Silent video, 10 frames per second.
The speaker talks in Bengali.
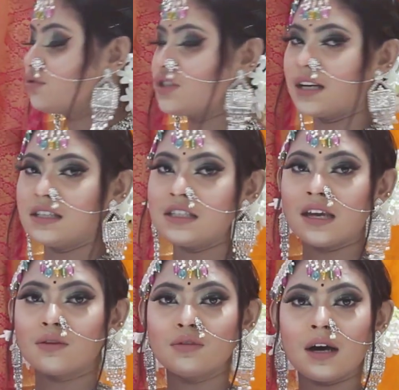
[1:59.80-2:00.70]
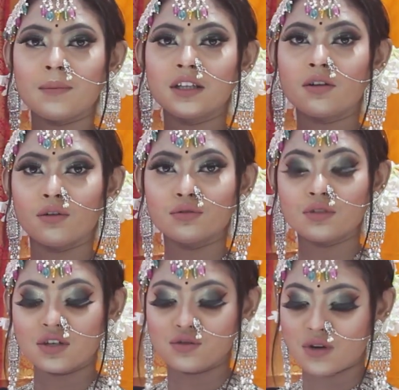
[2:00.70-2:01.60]
কিন্তু জানেন যে এগুলো আমাদের
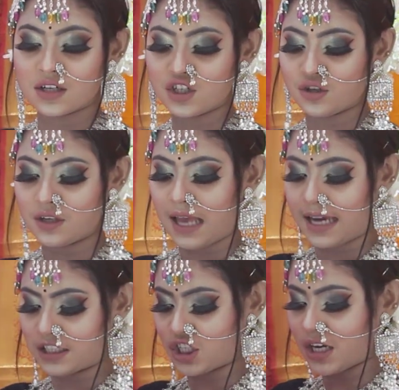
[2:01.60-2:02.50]
কতটা ট্রেডিশনাল একটা